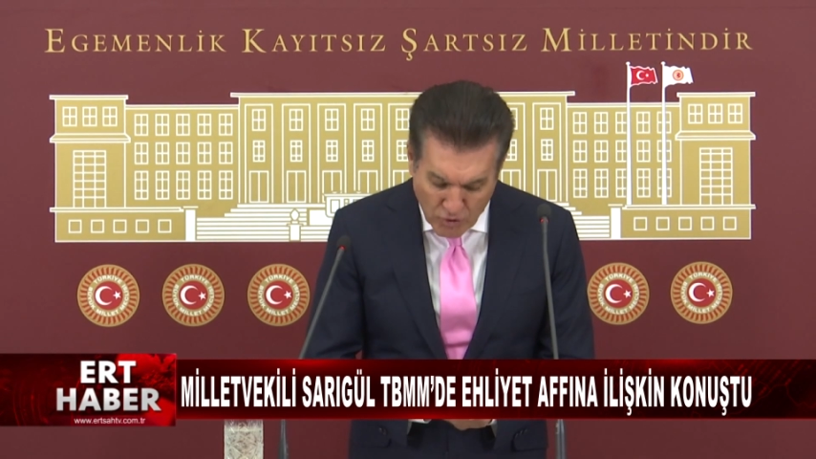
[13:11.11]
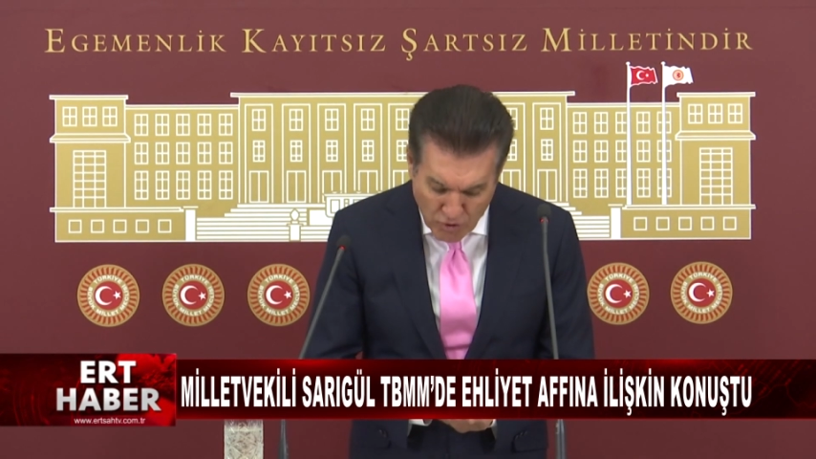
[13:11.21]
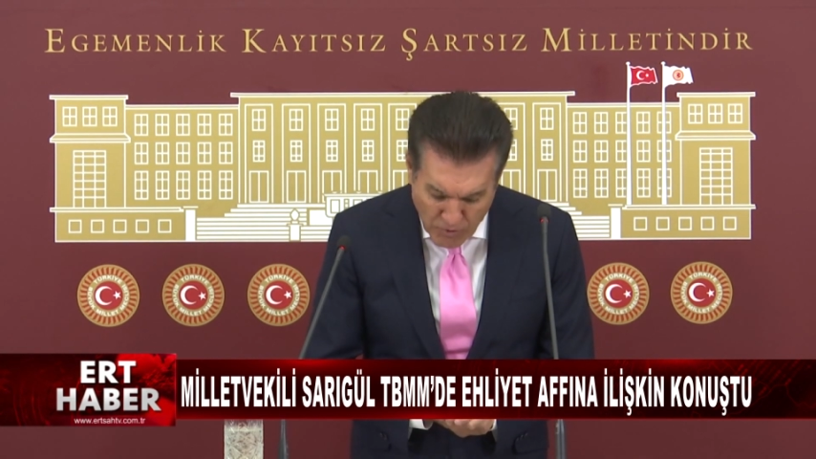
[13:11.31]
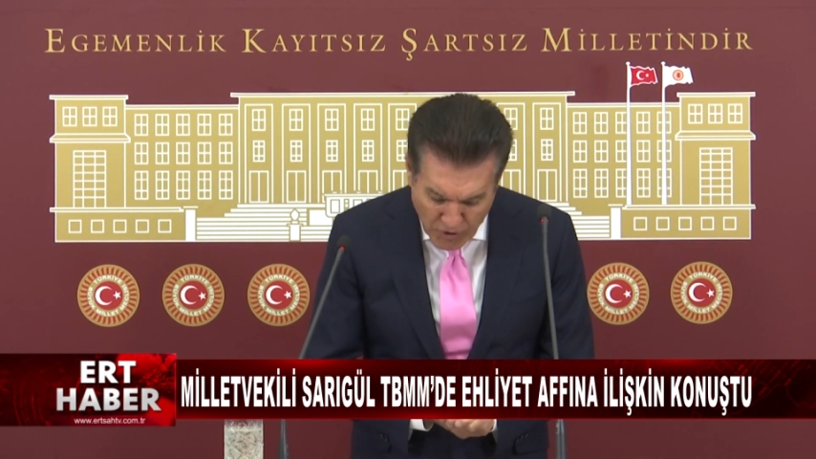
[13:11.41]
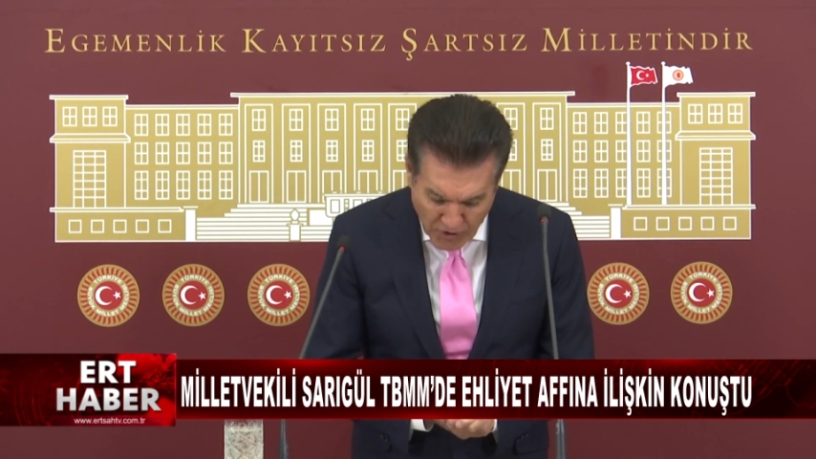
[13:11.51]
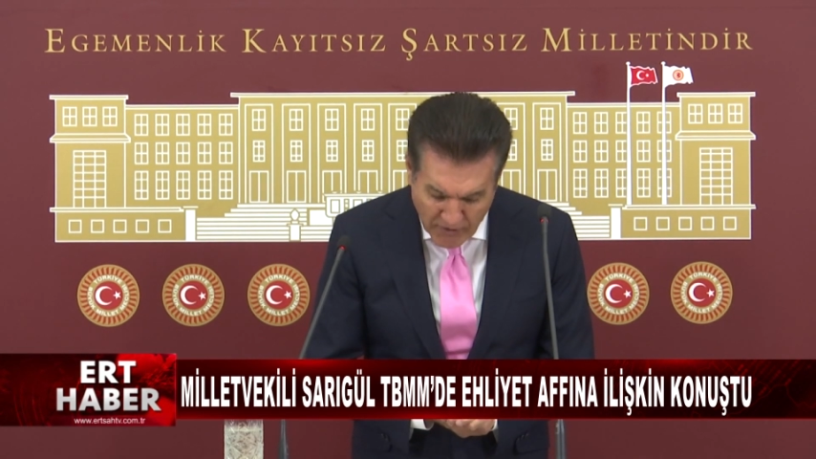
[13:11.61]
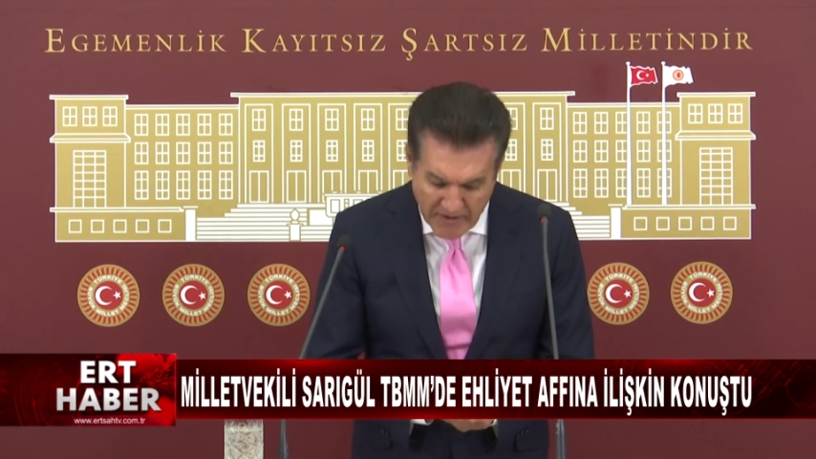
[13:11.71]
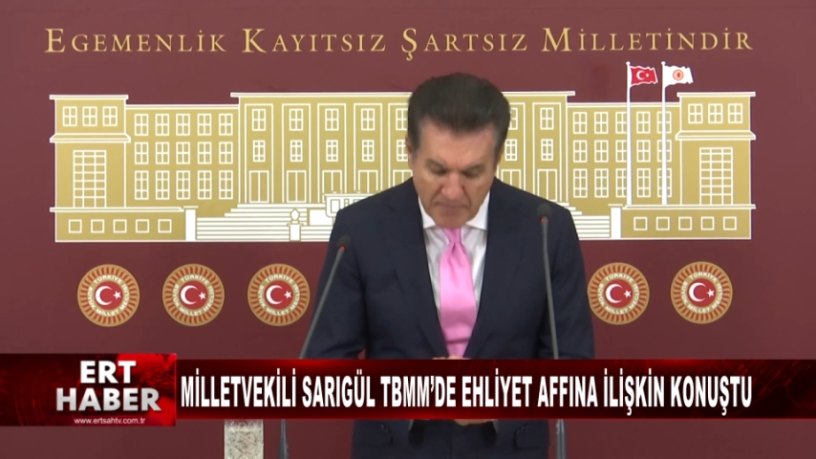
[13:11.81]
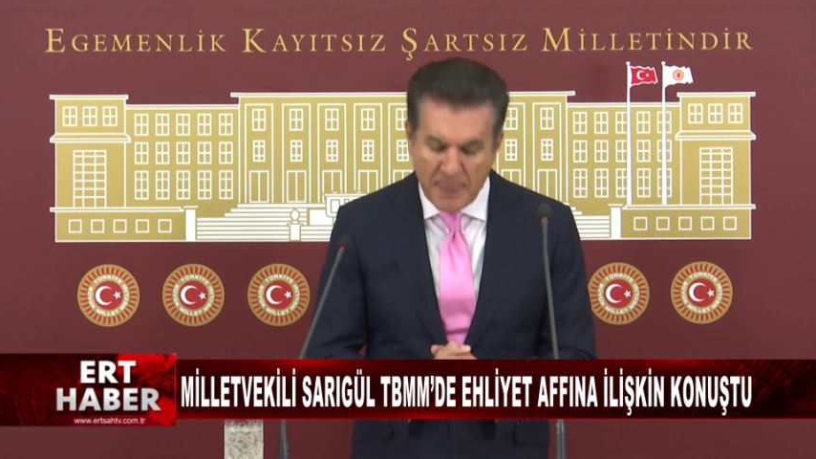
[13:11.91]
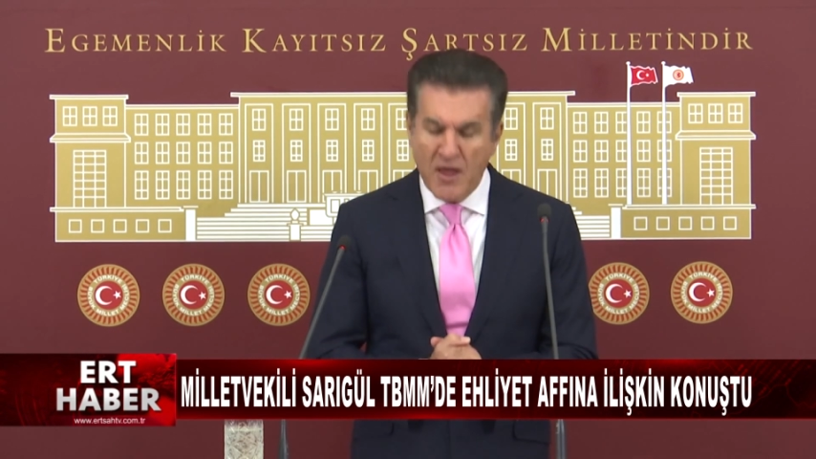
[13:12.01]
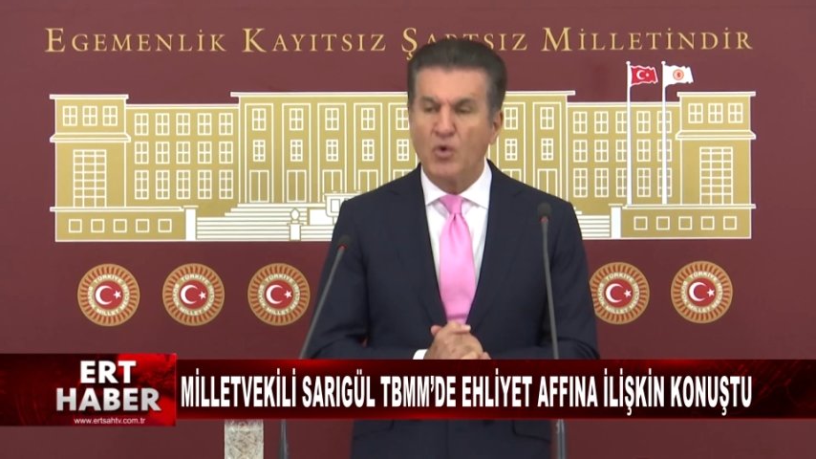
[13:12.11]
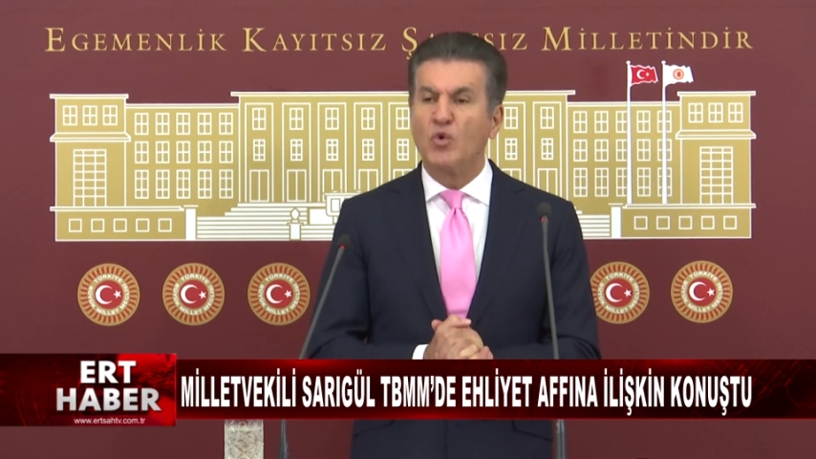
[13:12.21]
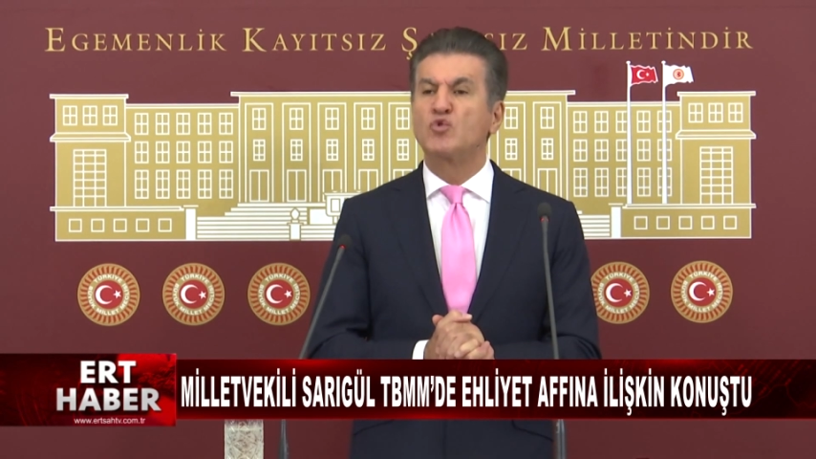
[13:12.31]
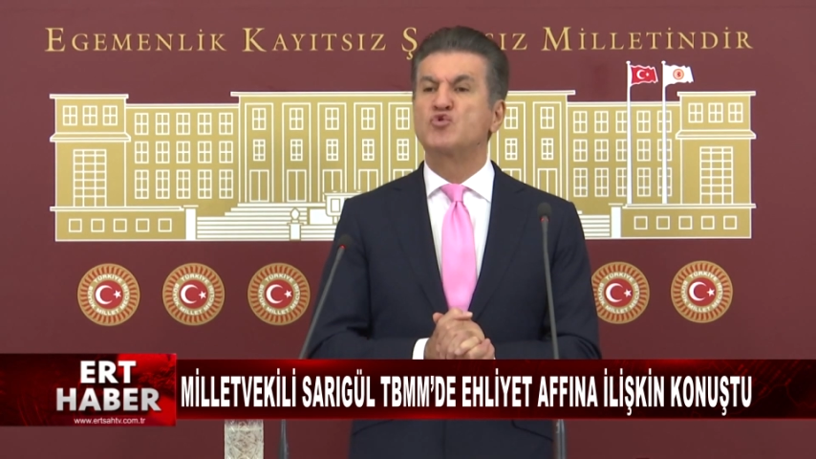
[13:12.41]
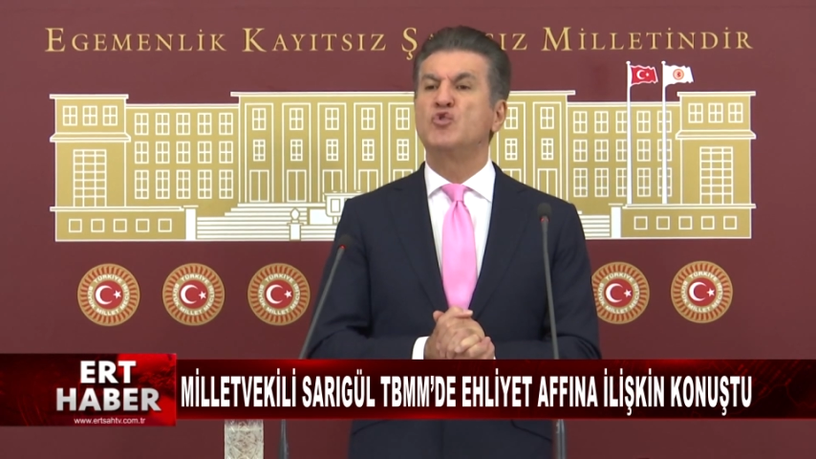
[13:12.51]
ümidini
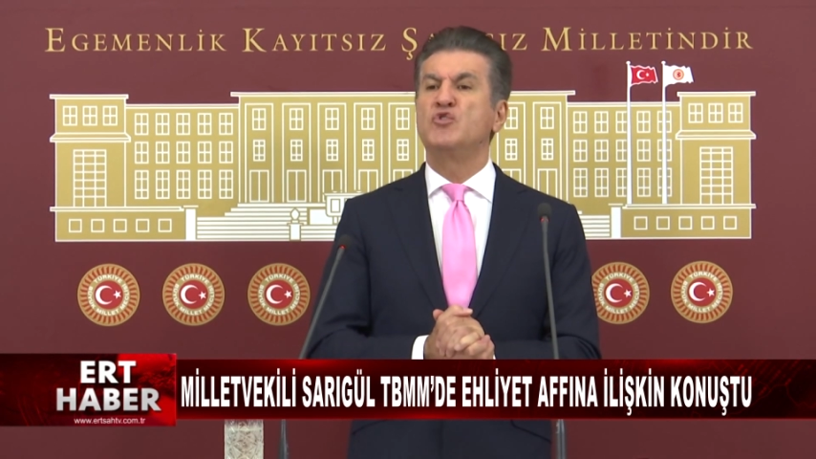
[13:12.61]
uzun